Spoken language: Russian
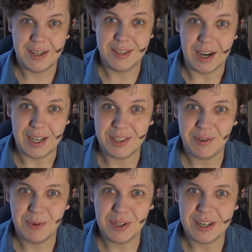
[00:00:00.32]

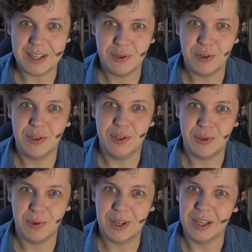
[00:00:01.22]
Здравствуй, мой дорогой
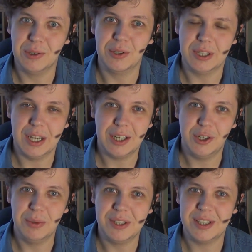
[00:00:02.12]
друг, который так
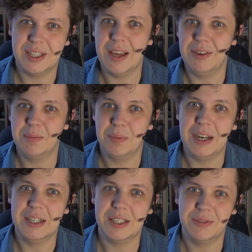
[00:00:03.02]
любит ставить
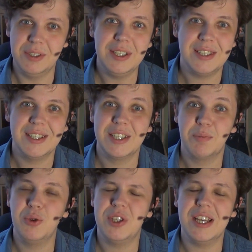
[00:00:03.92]
палец вниз
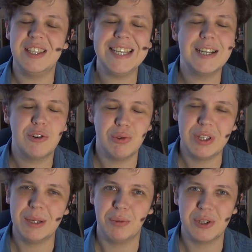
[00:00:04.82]
спустя
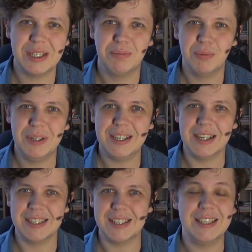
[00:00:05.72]
секунды после
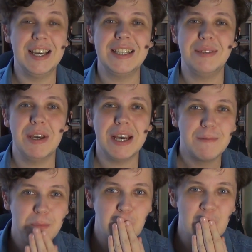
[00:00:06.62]
публикации. Я
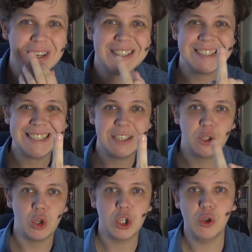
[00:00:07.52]
тебя
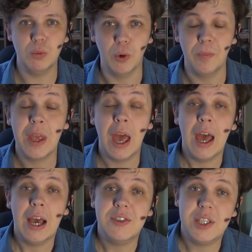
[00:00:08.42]
тоже люблю.
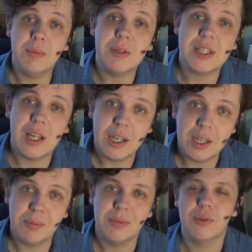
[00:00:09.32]
Всем
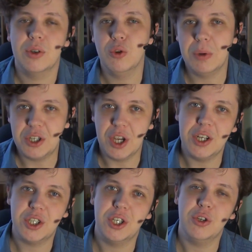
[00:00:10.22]
остальным
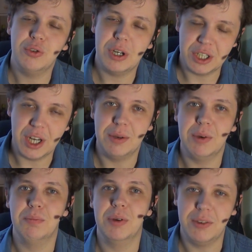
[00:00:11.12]
глубочайший
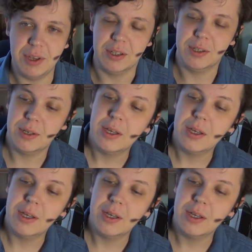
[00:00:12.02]
уважаемый привет.